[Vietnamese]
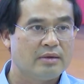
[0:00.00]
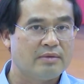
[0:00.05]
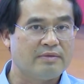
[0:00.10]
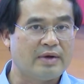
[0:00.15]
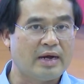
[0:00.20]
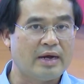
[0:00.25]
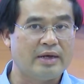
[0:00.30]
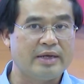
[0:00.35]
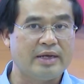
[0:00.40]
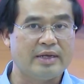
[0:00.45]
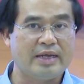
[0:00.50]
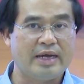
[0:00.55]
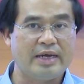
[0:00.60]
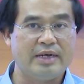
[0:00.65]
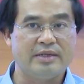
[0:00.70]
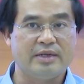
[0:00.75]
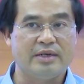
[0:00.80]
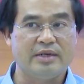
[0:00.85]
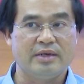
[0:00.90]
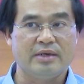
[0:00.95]
và hiện
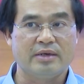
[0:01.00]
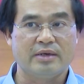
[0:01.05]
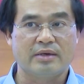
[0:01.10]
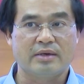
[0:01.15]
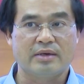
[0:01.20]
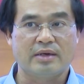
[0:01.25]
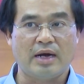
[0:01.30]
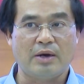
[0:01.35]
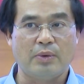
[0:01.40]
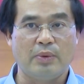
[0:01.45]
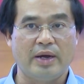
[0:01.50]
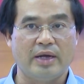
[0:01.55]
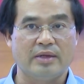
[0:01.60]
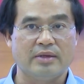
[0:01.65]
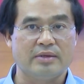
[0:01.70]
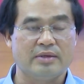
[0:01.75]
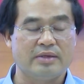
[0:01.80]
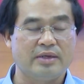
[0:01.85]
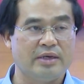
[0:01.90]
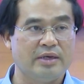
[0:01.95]
nay thì các huyện
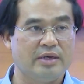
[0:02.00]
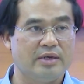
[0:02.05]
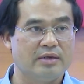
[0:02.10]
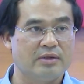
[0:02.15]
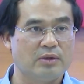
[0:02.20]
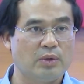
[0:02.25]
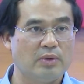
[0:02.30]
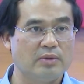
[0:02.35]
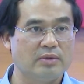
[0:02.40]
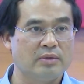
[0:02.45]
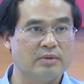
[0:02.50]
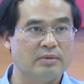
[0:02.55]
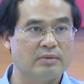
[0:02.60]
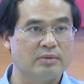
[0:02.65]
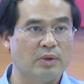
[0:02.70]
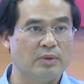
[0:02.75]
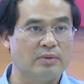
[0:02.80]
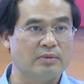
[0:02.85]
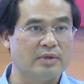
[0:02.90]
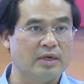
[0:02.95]
thì tôi
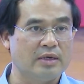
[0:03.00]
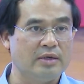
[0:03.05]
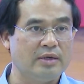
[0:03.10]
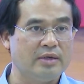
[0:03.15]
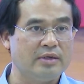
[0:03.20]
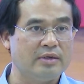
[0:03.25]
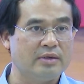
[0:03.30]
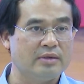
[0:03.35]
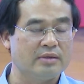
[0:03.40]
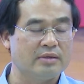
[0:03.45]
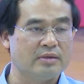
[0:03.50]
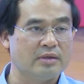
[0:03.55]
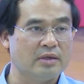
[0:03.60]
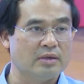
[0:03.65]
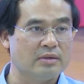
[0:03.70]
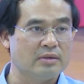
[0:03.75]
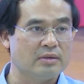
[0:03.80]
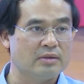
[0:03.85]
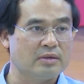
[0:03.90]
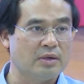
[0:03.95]
tôi cũng thấy
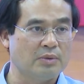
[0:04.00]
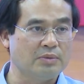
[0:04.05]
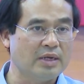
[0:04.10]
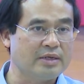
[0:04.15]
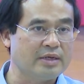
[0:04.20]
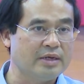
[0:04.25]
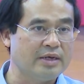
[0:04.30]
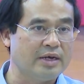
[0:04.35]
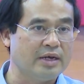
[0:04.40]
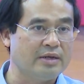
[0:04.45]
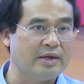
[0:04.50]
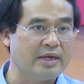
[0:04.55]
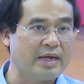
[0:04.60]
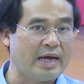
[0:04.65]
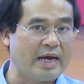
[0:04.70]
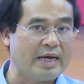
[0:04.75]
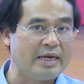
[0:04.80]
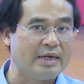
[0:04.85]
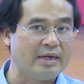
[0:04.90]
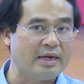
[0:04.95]
thống nhất ý kiến anh
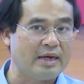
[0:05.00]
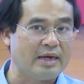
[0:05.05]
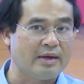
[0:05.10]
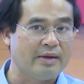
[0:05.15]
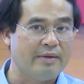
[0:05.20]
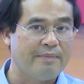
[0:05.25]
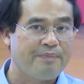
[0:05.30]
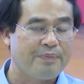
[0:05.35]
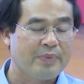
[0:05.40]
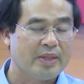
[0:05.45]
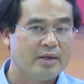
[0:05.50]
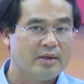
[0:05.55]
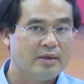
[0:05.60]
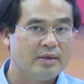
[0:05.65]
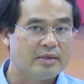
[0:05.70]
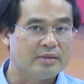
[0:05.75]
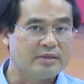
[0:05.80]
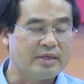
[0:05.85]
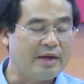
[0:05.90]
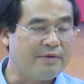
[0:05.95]
hài ấy là
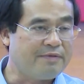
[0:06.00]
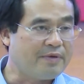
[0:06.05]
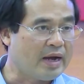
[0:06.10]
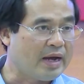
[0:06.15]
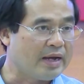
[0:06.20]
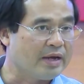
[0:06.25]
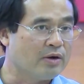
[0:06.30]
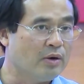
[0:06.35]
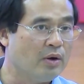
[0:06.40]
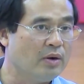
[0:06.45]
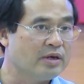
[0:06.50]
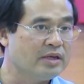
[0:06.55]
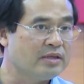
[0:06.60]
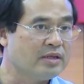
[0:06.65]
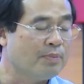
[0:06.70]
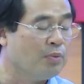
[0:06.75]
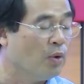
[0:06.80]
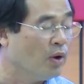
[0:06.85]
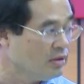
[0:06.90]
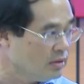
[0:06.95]
sẽ phải có cái
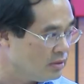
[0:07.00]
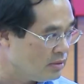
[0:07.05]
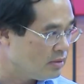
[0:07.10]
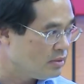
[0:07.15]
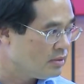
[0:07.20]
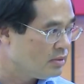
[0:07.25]
tập huấn